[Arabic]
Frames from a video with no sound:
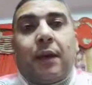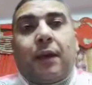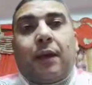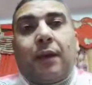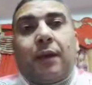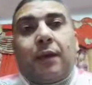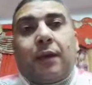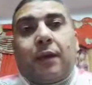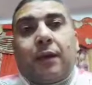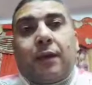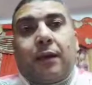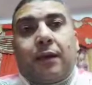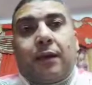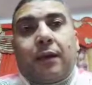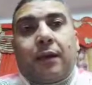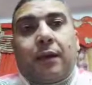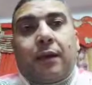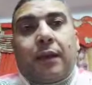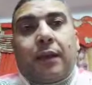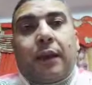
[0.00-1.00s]

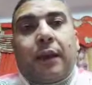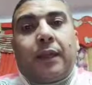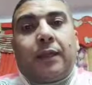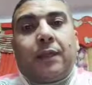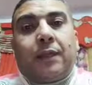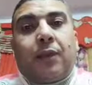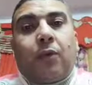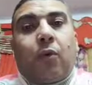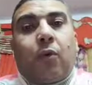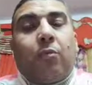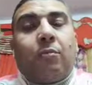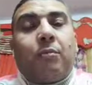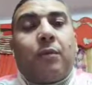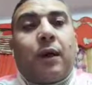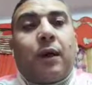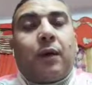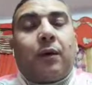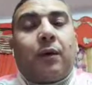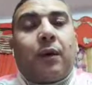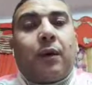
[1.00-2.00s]
آه، ان
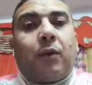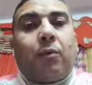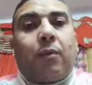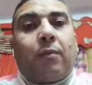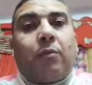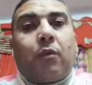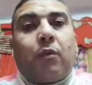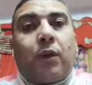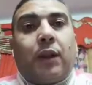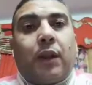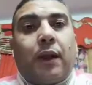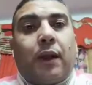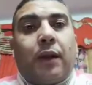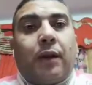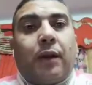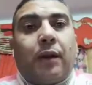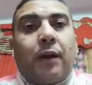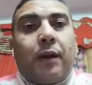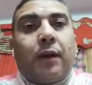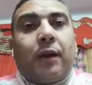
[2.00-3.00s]
الامه الامم
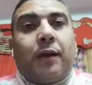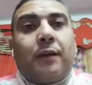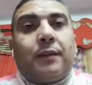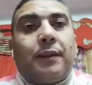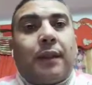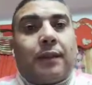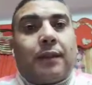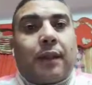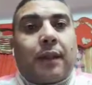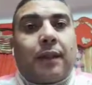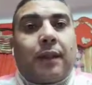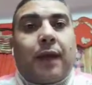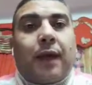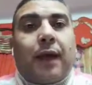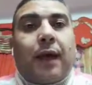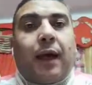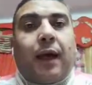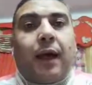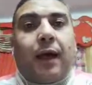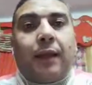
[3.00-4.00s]
كلها
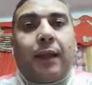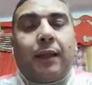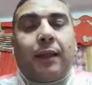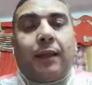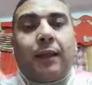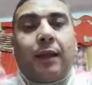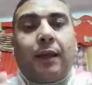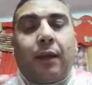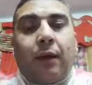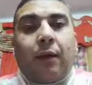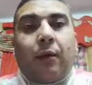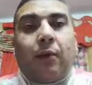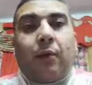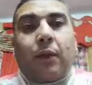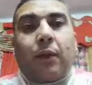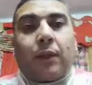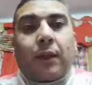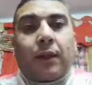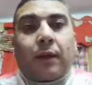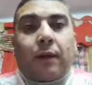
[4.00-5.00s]
تتداعى علينا
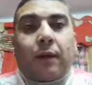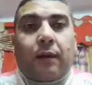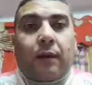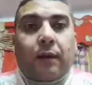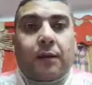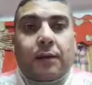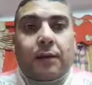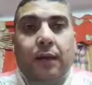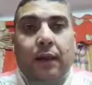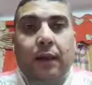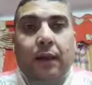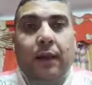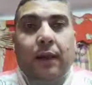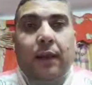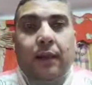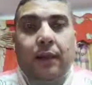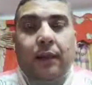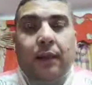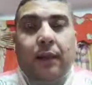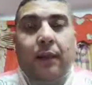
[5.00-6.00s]
وتتكاثر
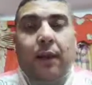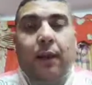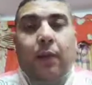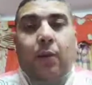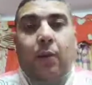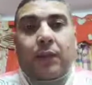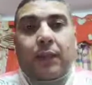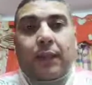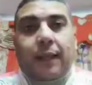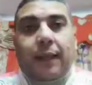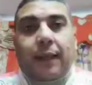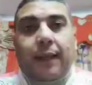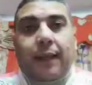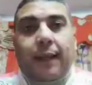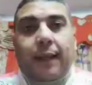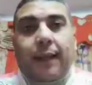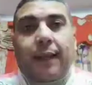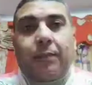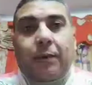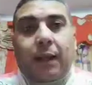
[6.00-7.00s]
علينا
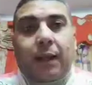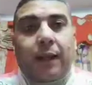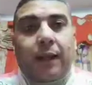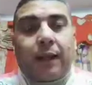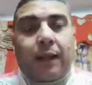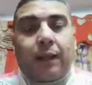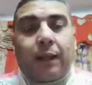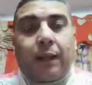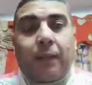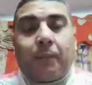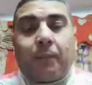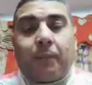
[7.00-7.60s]
وتتكالب علينا